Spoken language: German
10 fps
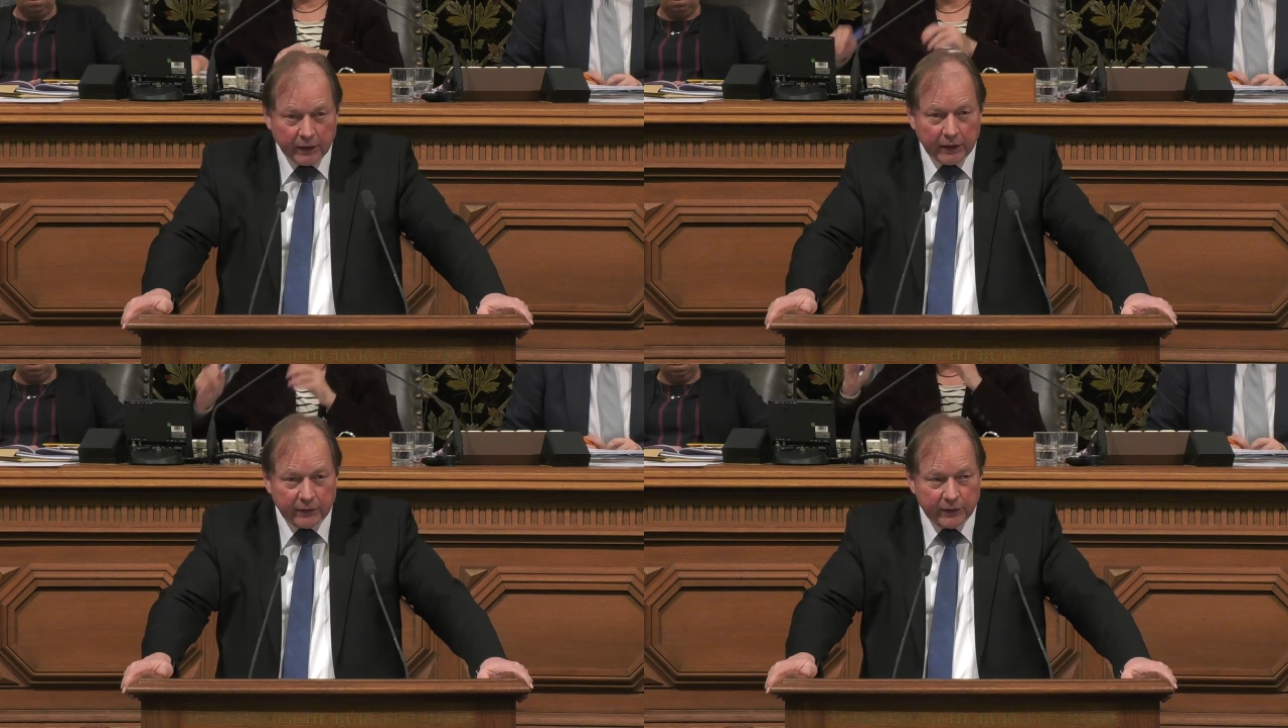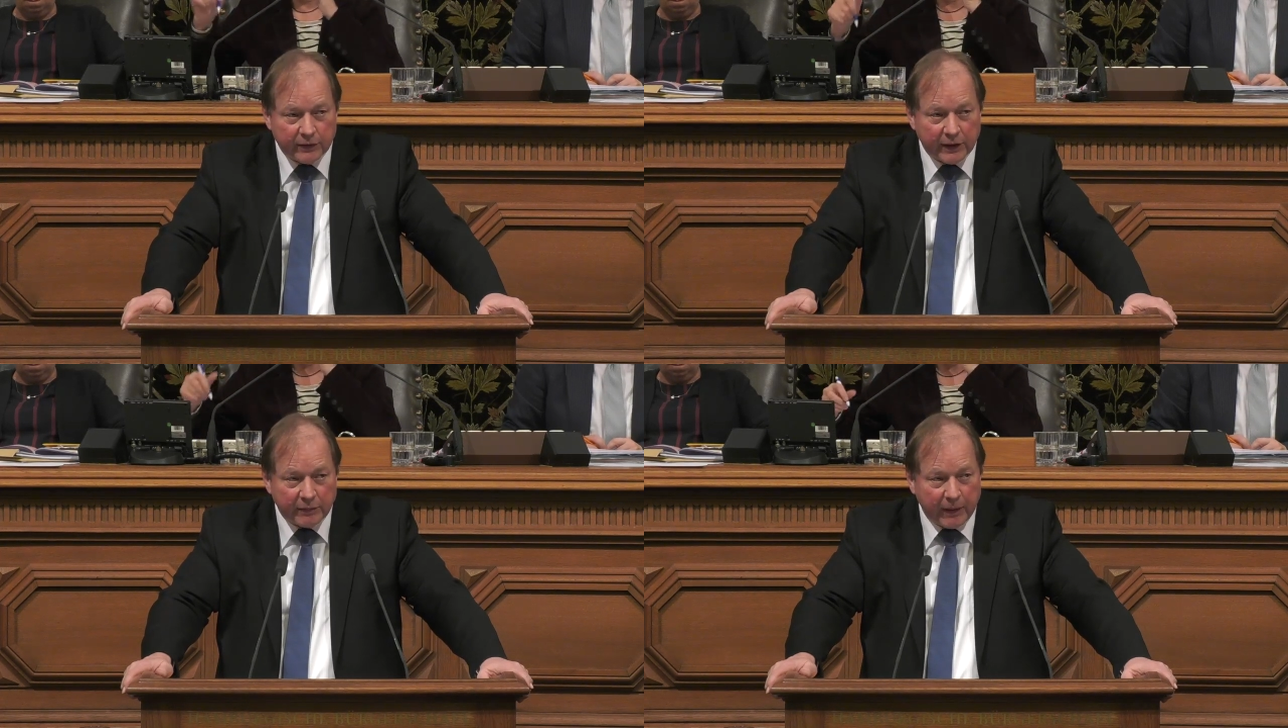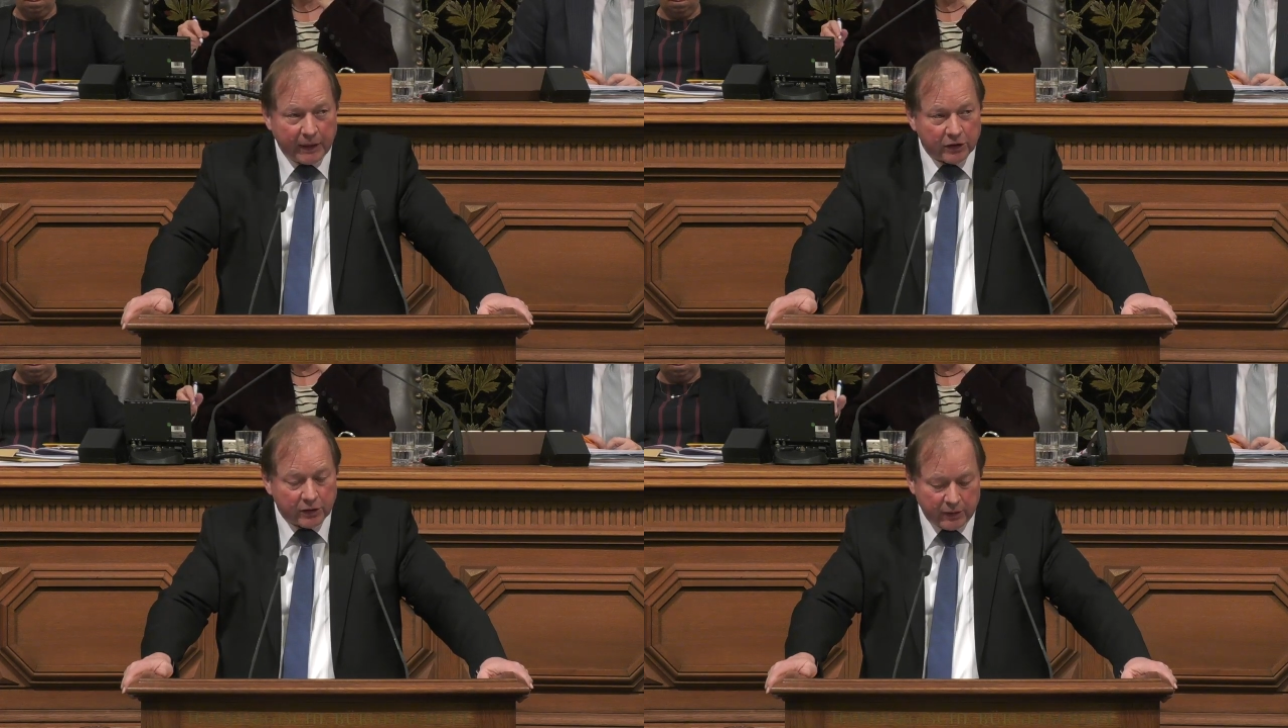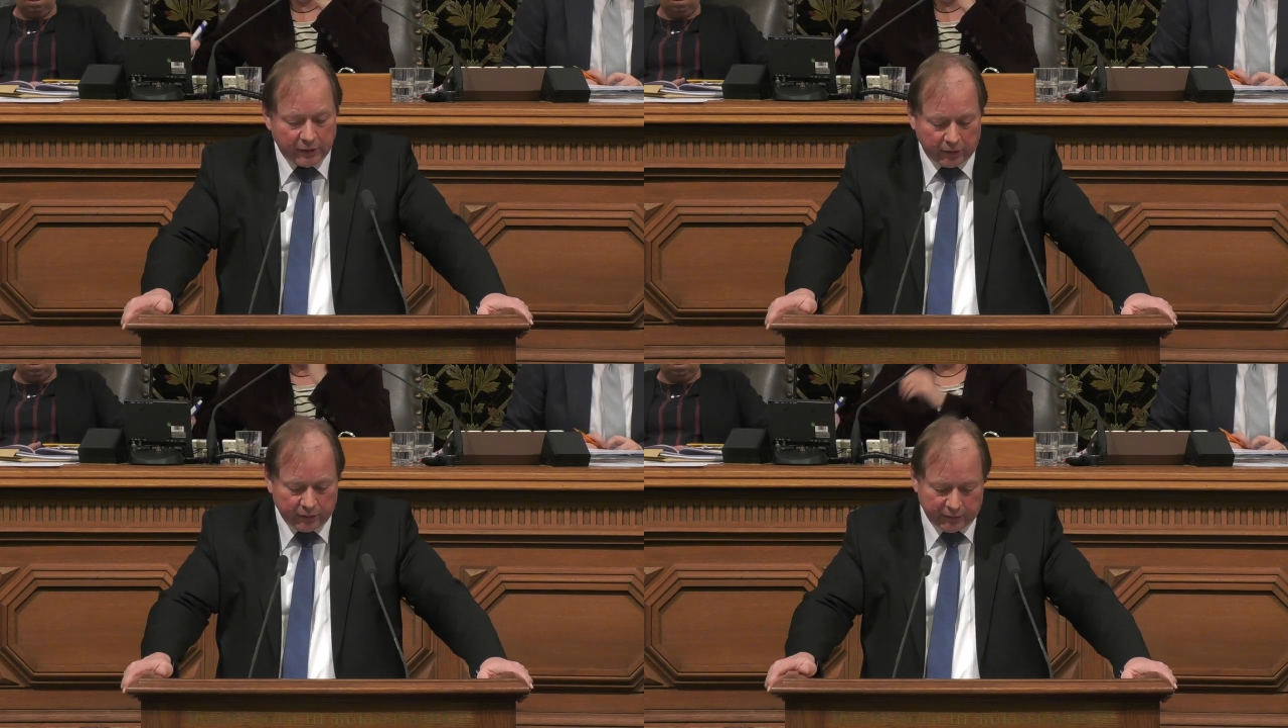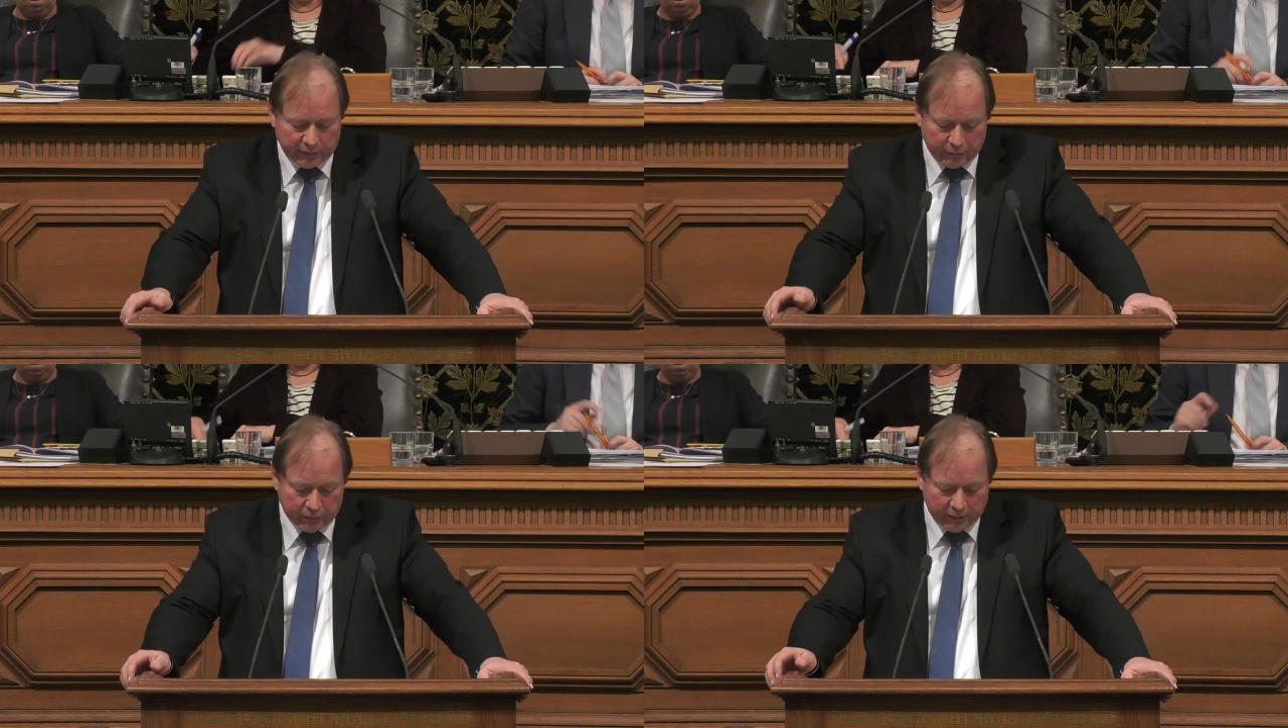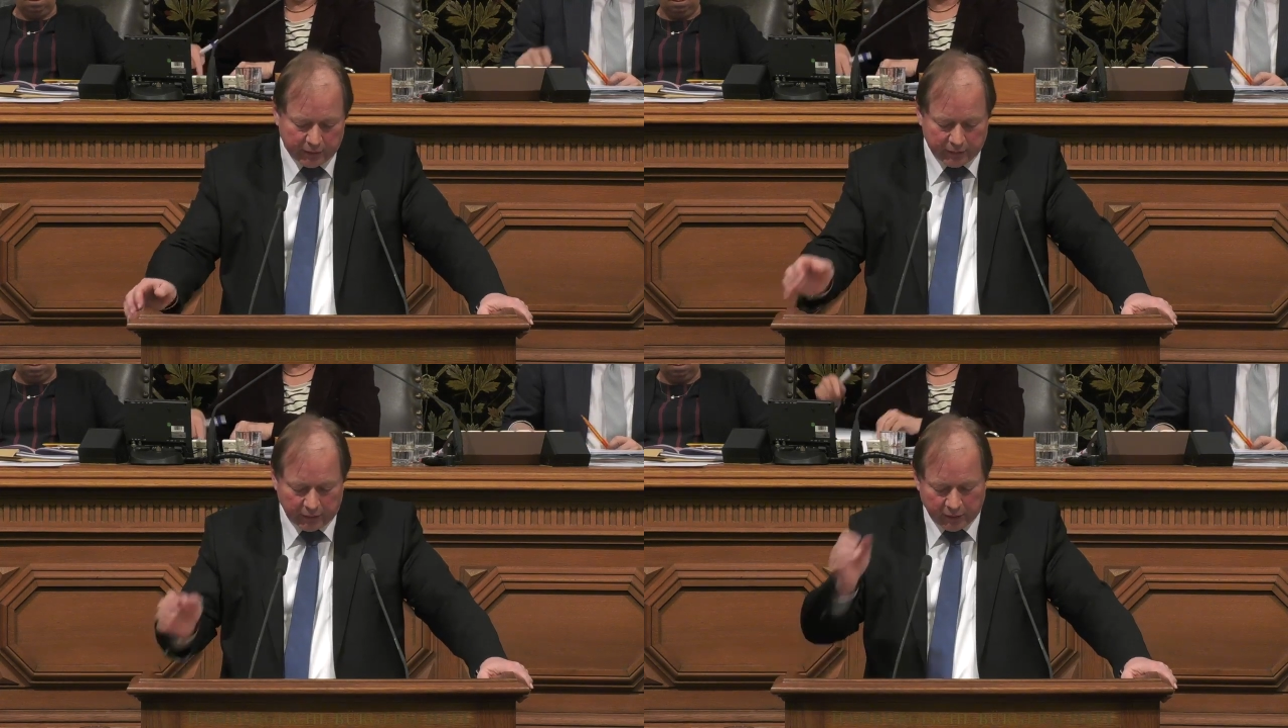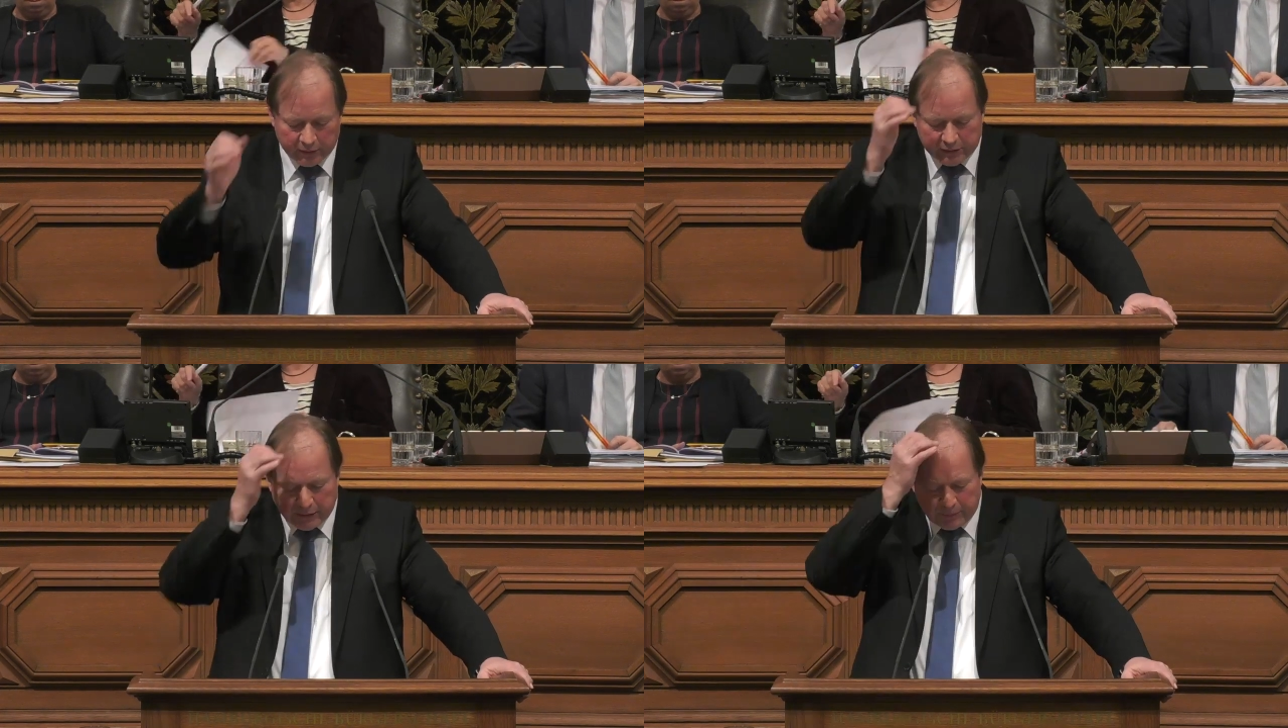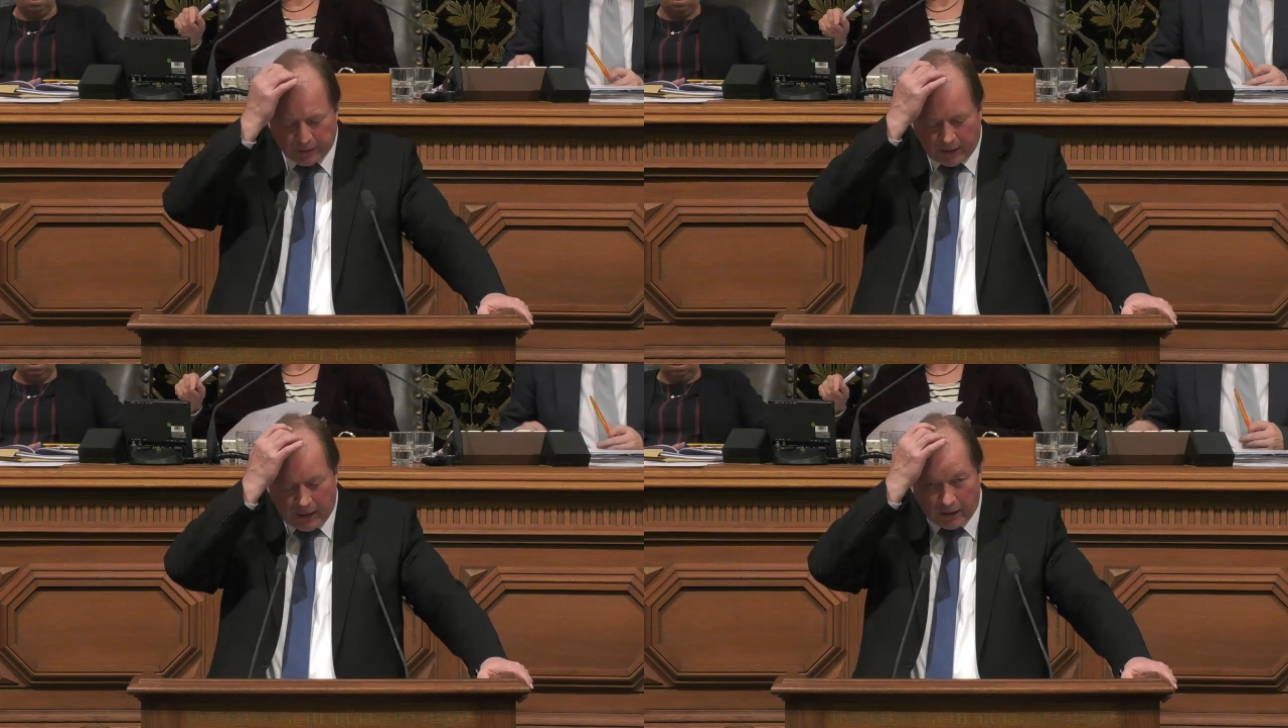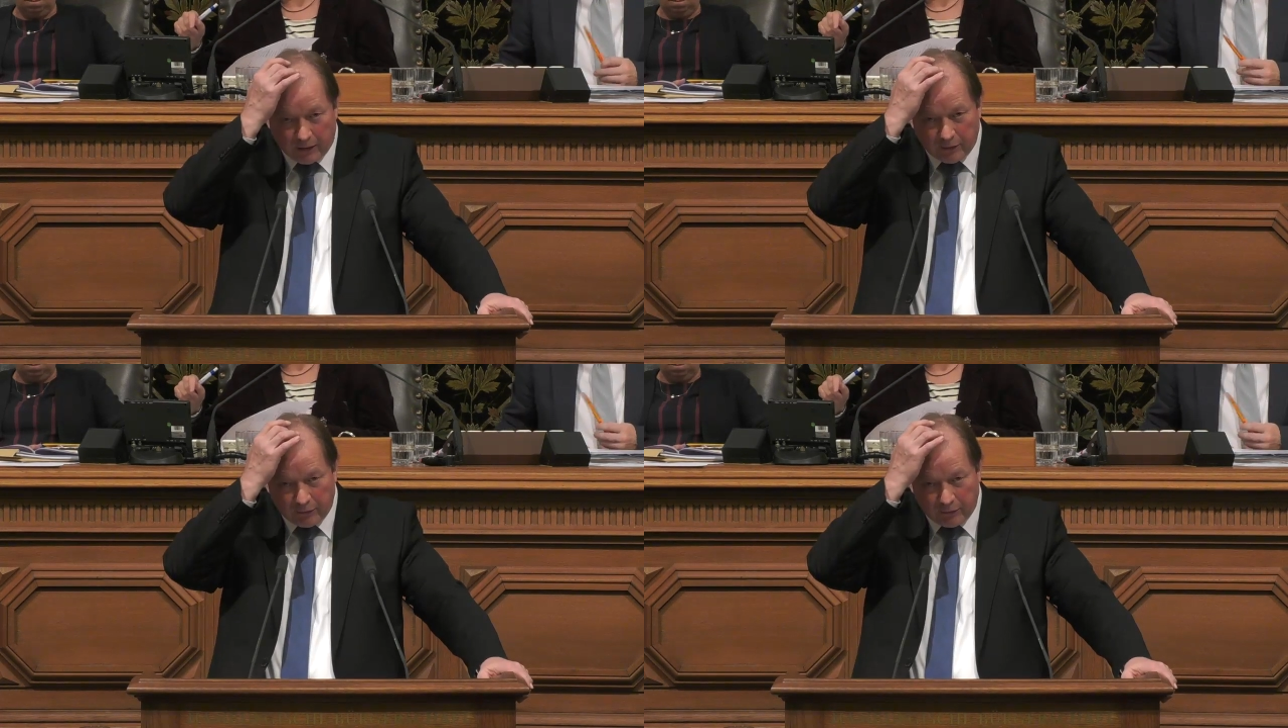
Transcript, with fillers: es ist den Menschen, die aus Syrien und dem Irak